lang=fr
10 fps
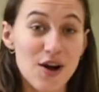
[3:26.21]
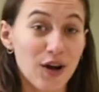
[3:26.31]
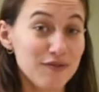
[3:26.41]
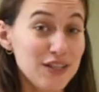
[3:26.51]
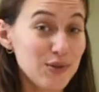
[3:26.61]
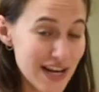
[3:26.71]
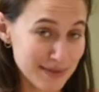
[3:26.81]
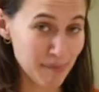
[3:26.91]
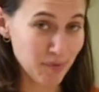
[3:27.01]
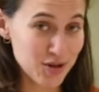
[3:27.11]
Revenez-nous la
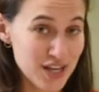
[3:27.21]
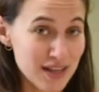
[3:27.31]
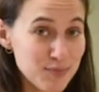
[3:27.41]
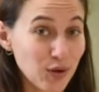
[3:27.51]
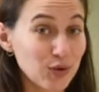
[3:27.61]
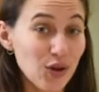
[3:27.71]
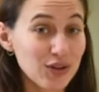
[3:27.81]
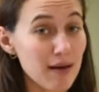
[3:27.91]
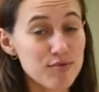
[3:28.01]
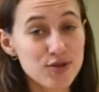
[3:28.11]
semaine prochaine pour une autre
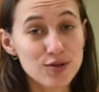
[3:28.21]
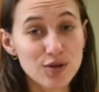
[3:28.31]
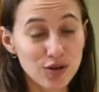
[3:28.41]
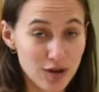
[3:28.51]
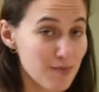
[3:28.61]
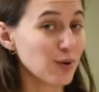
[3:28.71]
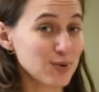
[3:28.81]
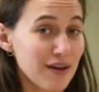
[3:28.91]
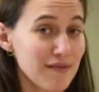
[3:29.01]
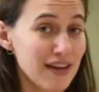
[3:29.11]
capsule sur comment
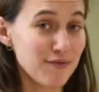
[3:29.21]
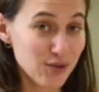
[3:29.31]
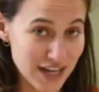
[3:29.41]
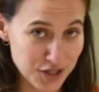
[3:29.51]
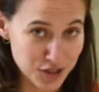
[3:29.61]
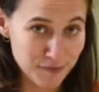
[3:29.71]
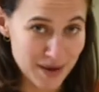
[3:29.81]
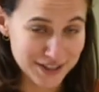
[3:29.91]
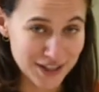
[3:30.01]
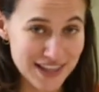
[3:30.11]
conserver vos archives
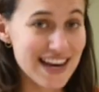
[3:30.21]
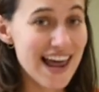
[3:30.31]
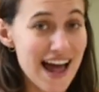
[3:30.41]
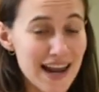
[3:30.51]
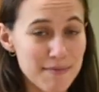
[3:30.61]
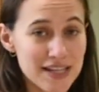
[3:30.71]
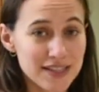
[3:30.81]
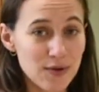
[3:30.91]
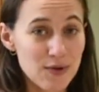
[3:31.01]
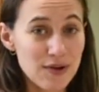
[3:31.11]
personnelles à la
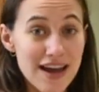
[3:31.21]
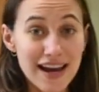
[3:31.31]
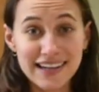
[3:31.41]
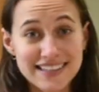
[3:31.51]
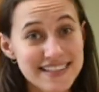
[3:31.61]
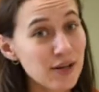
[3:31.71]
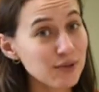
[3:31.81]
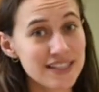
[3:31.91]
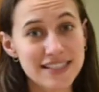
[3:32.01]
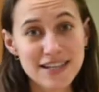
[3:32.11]
maison. Et sinon,
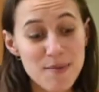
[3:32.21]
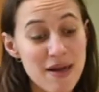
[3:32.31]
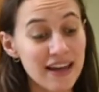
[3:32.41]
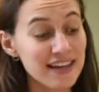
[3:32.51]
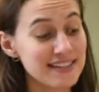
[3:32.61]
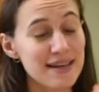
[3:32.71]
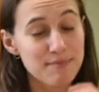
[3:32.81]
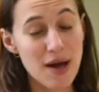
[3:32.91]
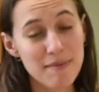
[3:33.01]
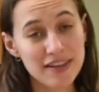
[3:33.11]
d'ici là, ben, n'hésitez
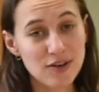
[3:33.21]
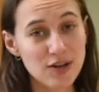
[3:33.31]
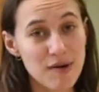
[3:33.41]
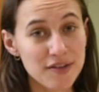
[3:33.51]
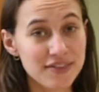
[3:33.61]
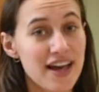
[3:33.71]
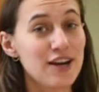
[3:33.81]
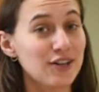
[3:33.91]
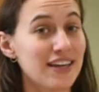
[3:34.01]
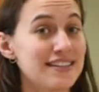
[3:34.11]
pas à mettre en commentaire
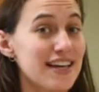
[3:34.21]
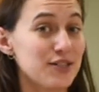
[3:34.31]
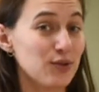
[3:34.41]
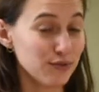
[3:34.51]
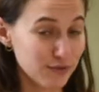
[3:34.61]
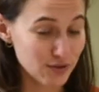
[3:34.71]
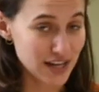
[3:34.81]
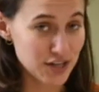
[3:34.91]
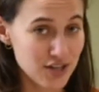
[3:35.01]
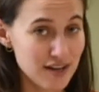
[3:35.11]
l'organisation de vos
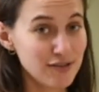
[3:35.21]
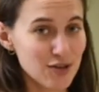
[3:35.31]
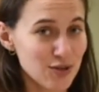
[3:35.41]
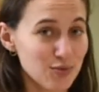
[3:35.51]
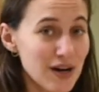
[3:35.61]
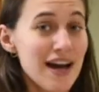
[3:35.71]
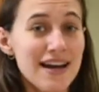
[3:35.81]
archives, que ce soit